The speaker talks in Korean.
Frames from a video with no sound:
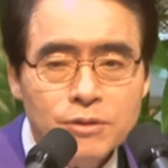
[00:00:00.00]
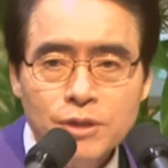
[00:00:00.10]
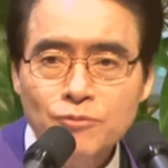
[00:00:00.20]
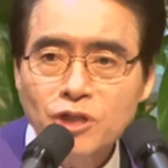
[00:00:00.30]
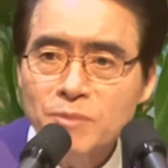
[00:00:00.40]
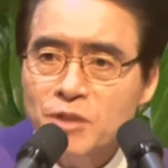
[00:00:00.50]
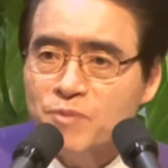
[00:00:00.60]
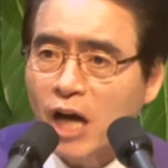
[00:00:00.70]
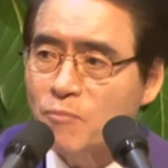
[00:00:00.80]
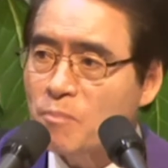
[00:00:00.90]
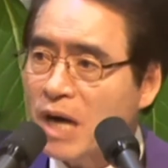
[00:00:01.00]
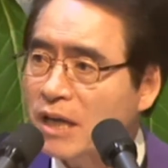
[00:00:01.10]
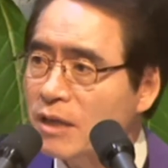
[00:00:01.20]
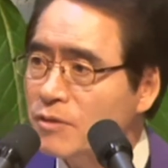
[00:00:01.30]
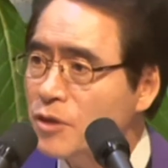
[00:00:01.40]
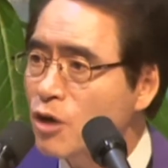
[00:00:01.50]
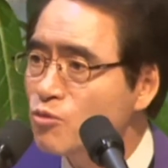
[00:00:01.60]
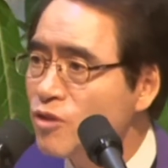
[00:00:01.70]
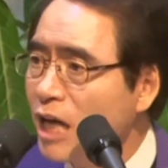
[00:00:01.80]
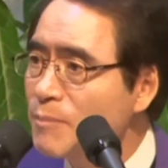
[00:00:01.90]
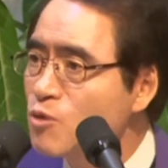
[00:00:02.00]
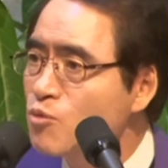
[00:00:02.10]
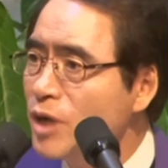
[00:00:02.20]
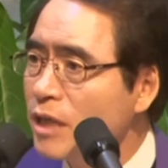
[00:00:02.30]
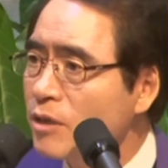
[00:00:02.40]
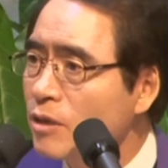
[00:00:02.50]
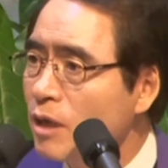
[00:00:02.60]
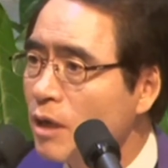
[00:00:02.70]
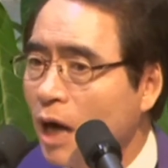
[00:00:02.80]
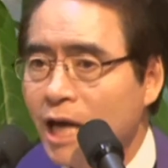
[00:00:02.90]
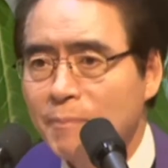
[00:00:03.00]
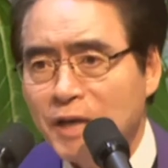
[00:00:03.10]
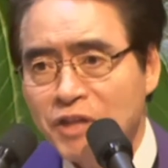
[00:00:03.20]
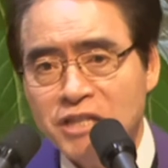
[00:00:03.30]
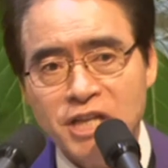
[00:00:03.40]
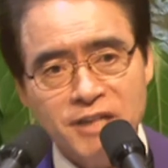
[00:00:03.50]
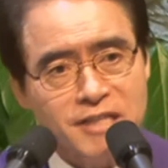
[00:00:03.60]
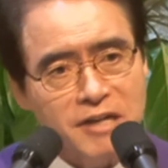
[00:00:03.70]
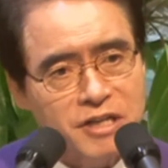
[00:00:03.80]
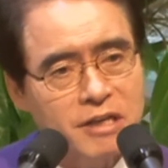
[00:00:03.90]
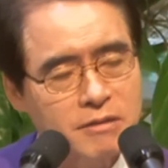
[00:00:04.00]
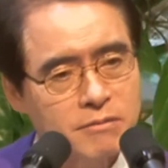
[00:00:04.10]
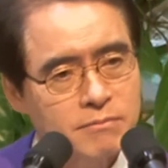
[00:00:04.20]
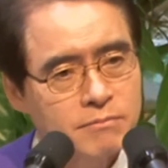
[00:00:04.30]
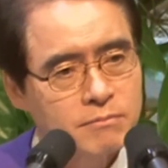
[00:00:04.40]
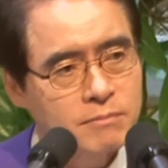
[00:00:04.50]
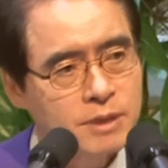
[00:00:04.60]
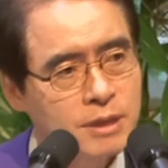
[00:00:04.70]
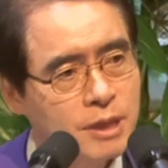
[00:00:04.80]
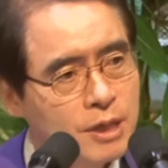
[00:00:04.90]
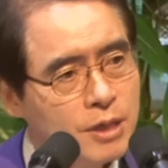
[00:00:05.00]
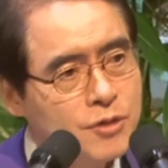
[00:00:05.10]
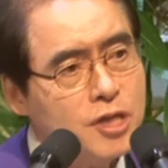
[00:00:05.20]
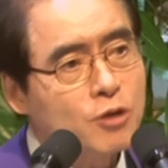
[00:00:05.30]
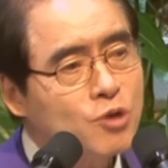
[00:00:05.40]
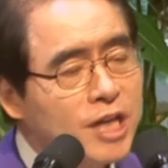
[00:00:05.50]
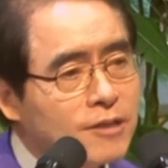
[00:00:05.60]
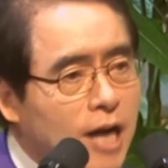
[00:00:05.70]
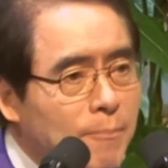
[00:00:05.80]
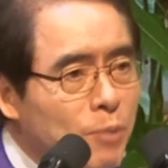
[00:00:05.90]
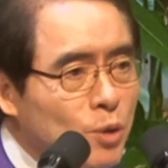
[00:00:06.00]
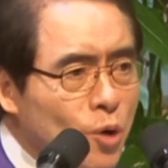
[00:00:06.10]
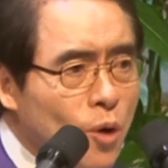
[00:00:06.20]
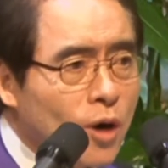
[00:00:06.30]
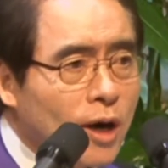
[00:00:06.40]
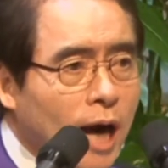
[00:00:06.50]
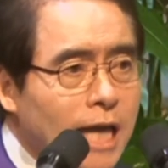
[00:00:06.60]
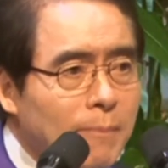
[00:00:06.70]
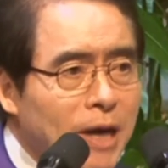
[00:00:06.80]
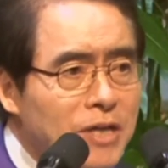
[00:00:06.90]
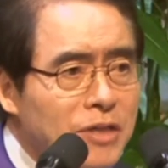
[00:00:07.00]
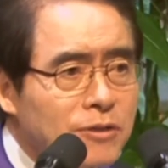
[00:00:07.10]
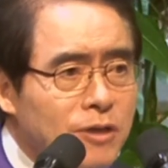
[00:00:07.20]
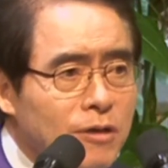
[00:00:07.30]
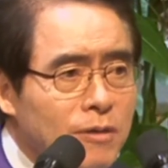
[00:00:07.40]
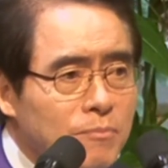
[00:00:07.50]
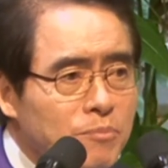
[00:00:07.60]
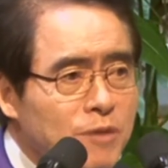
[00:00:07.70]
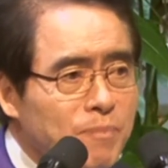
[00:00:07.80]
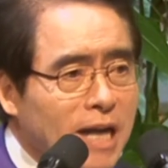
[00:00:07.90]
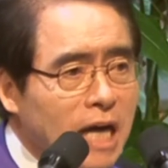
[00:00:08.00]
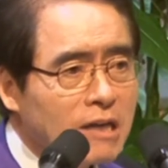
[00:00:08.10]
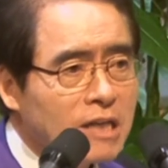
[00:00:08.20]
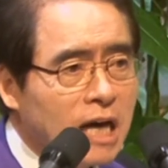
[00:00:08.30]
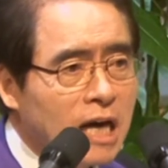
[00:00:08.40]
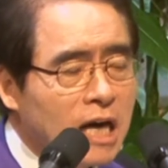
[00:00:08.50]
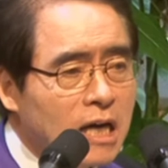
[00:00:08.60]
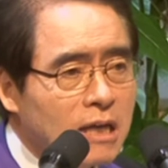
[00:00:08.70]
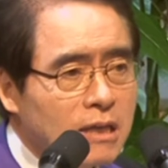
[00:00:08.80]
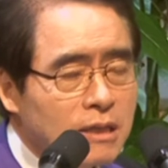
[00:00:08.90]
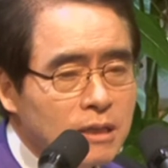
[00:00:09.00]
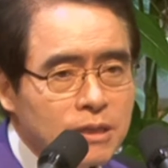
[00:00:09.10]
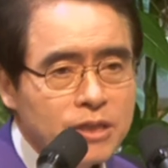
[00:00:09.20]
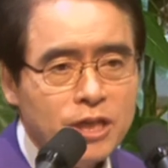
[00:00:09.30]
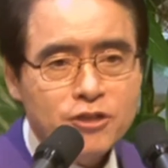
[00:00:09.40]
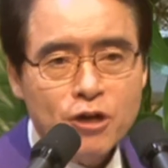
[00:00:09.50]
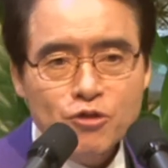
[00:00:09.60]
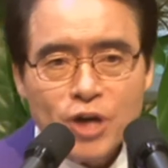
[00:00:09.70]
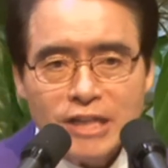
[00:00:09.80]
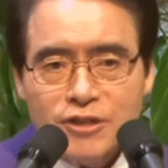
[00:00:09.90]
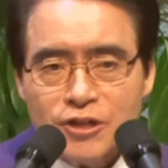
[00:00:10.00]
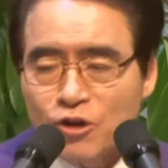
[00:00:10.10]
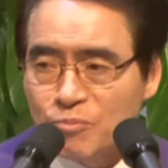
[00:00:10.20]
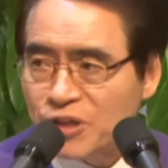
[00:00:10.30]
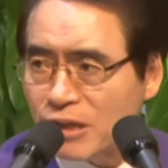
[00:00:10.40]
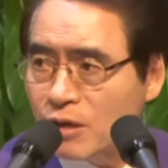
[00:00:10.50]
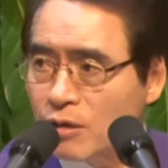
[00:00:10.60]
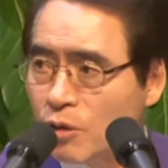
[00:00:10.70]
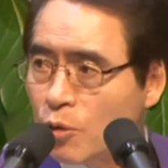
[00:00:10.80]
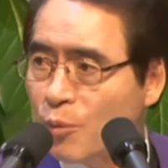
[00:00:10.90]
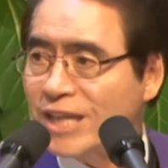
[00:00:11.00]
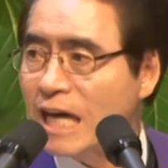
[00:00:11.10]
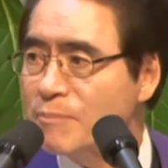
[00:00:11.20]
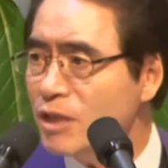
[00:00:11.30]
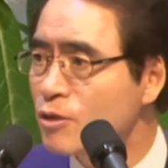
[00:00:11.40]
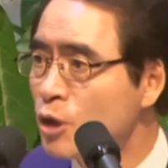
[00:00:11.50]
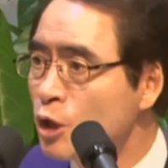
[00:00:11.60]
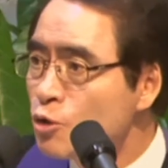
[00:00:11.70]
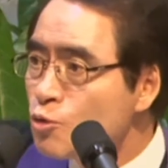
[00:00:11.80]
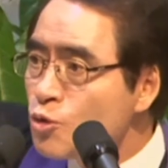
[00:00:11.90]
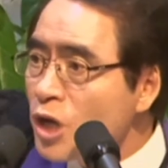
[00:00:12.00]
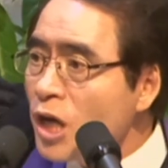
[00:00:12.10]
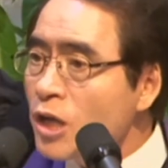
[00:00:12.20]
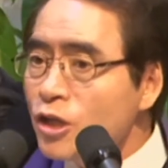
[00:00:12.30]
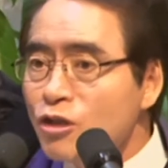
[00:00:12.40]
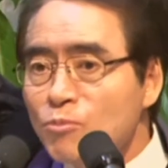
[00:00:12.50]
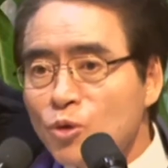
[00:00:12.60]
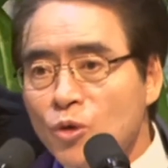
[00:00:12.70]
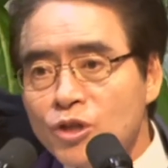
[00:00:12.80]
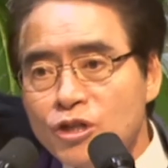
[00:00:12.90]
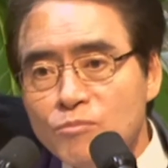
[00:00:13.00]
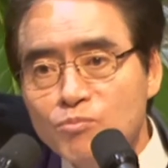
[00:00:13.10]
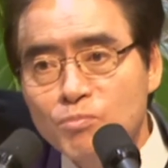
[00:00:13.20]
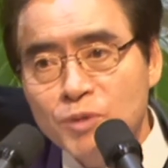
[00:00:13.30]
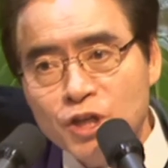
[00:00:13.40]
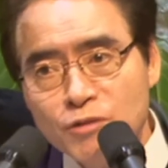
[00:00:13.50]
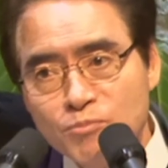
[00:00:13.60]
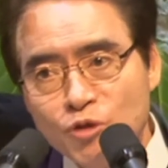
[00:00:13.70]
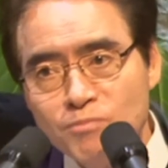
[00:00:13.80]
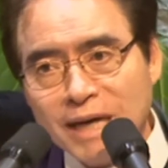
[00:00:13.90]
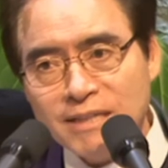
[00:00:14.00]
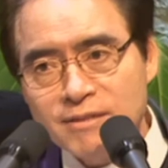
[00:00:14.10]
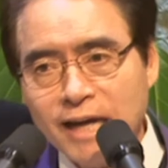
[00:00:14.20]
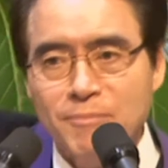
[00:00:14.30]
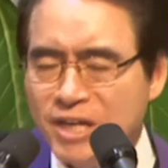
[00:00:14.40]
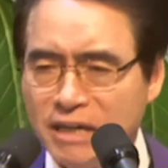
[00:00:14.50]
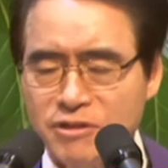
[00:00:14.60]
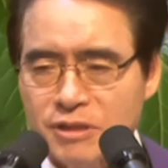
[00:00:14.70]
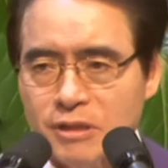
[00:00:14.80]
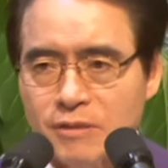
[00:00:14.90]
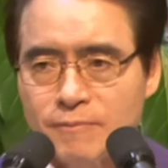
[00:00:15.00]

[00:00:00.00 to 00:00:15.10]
예수님을 십자가에 못 박게 내어준 사람이 누구예요? 가야바 대제사장이에요. 근데 예수님께서 한 번도 가야바에 대해서 비판하거나 이렇게 정죄한 적이 없어요. 왜냐하면 주의 이름으로 기름, 기름 부음 받은 사람이라는 거예요.